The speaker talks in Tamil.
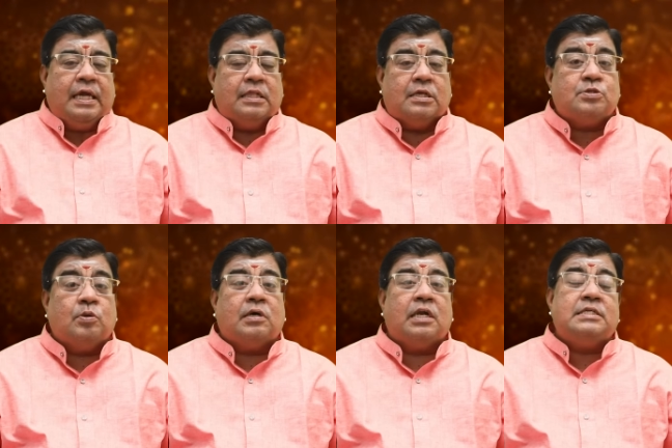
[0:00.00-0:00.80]
இந்த
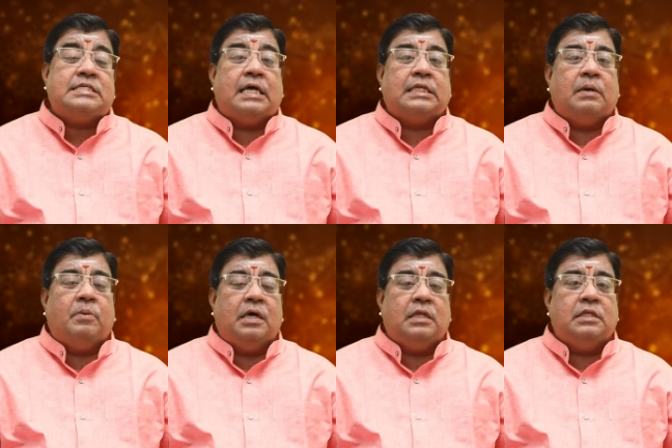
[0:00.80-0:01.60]
சுக்கரன்
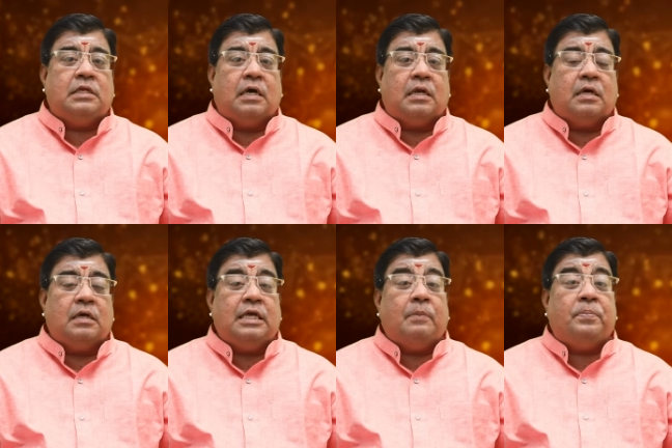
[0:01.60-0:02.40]
சாதகமா இருந்துட்டார்னா
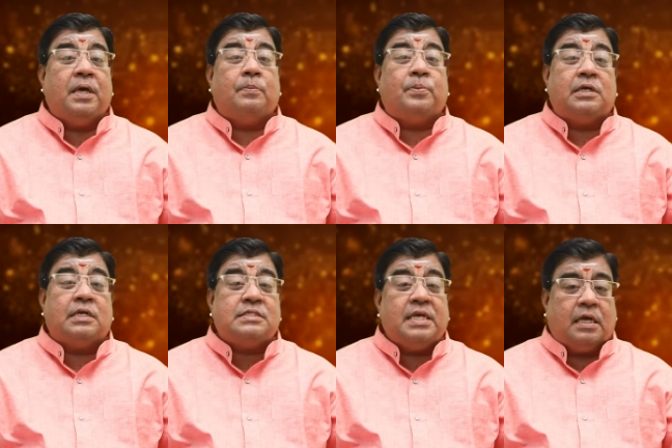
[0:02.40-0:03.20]

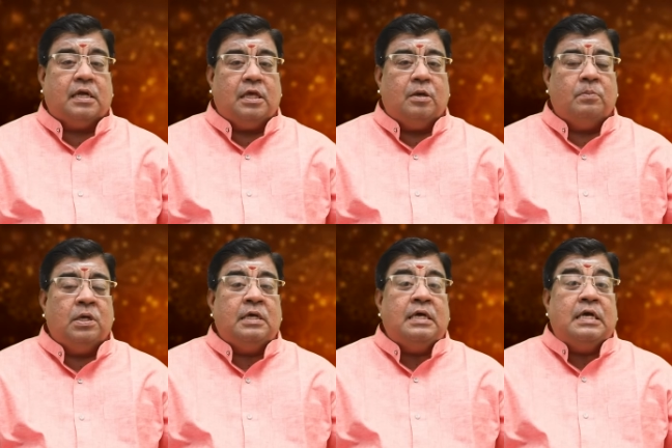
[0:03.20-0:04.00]
எப்பேற்பட்ட சிக்கலையும்
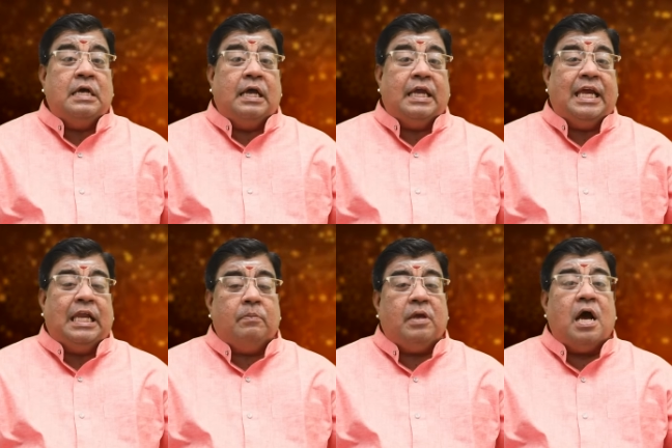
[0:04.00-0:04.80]

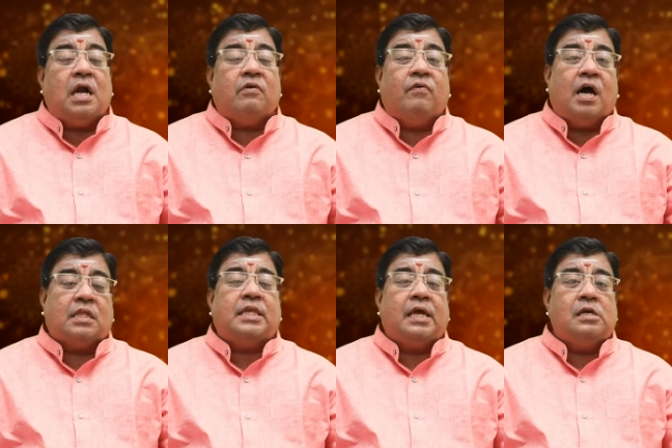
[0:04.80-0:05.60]
இனிமையான
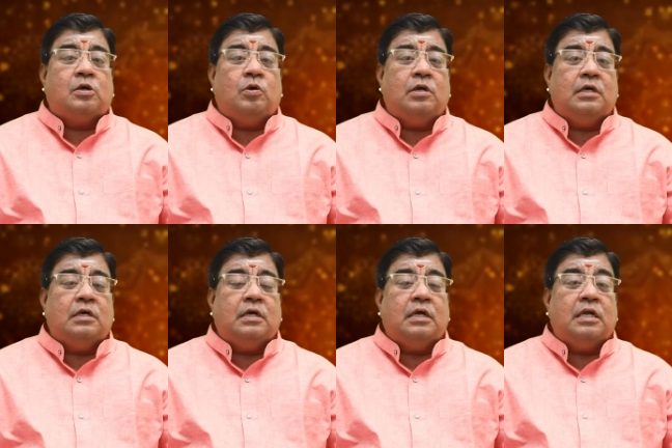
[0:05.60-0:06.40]
வார்த்தைகள் கொண்டு
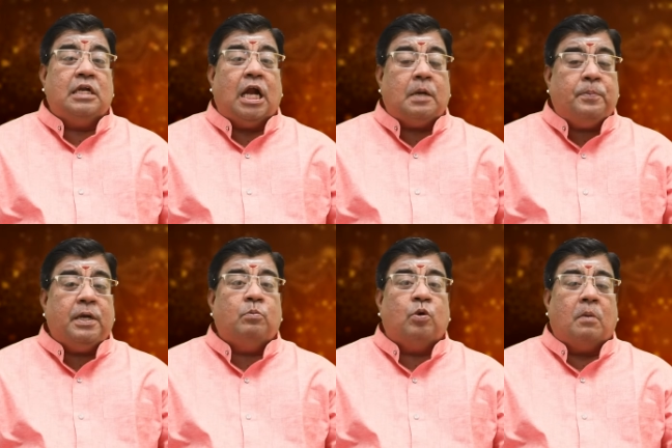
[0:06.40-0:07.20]

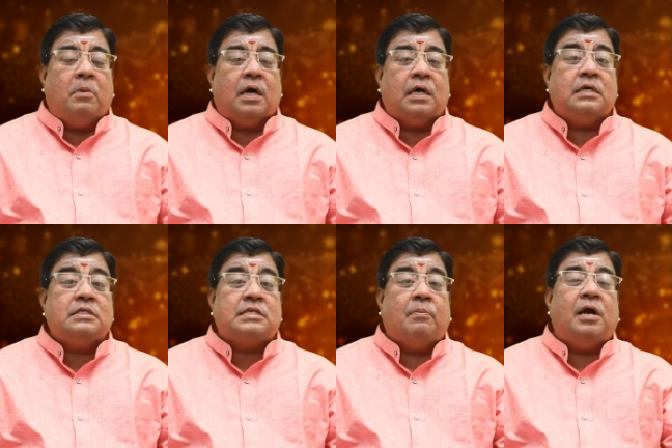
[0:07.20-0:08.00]
நட்பின் மூலமாக
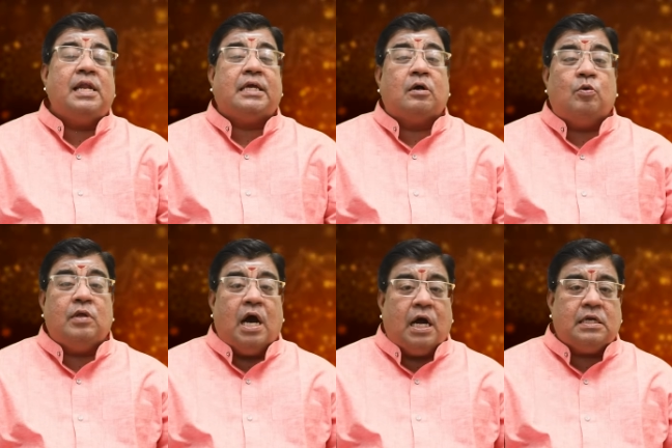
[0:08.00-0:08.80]

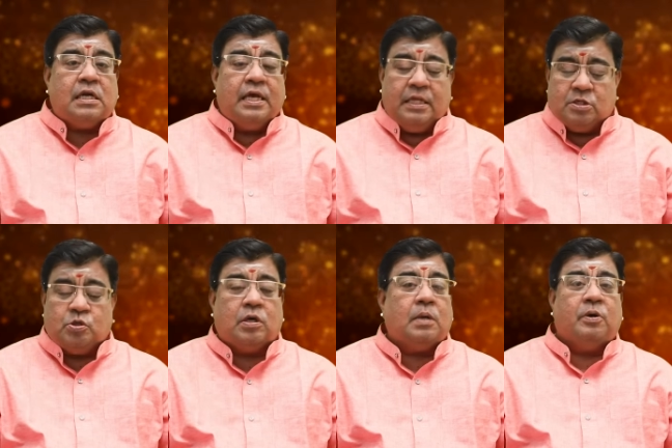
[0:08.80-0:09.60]
சமாளிக்கக்கூடிய ஆற்றலை இந்த
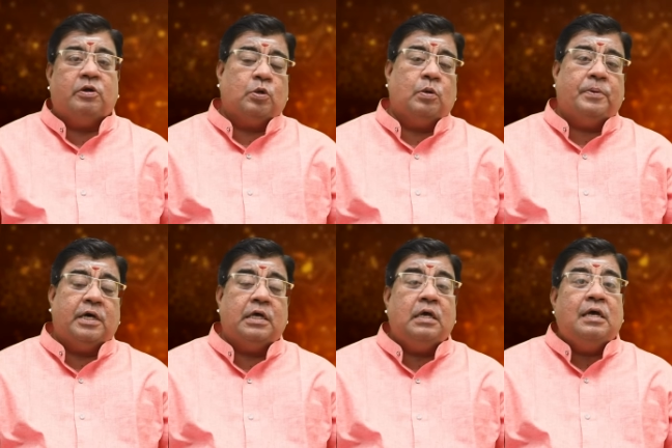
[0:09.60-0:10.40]
சுக்கர பகவான்
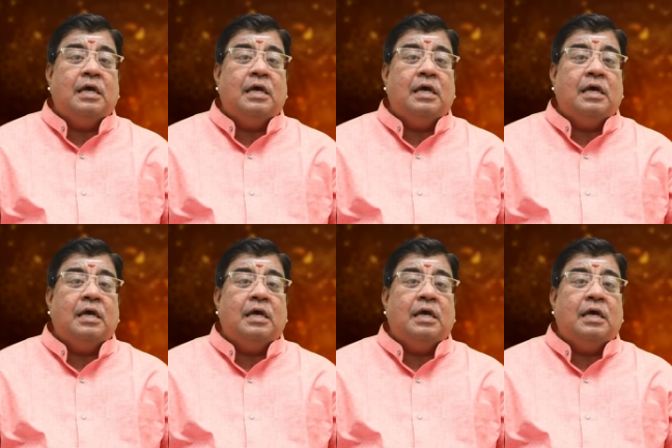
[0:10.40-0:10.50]
கொடுப்பாரு